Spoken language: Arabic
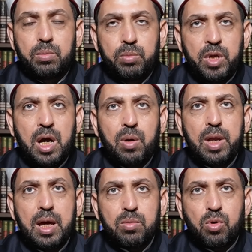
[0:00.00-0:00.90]
من
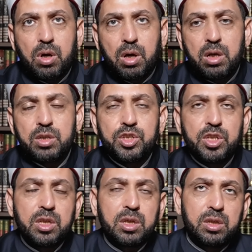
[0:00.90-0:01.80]
هؤلاء مؤخرا
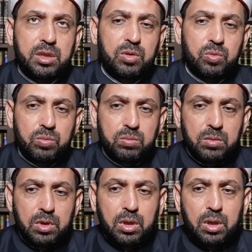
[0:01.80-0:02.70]
الشيخ الددو
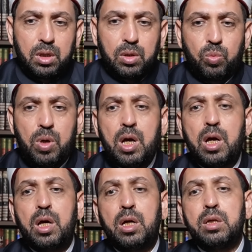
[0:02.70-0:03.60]

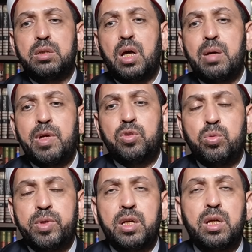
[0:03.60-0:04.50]

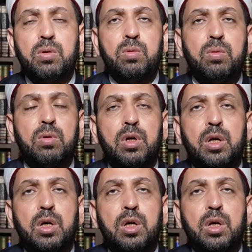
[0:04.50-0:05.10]
واتهمته بأنه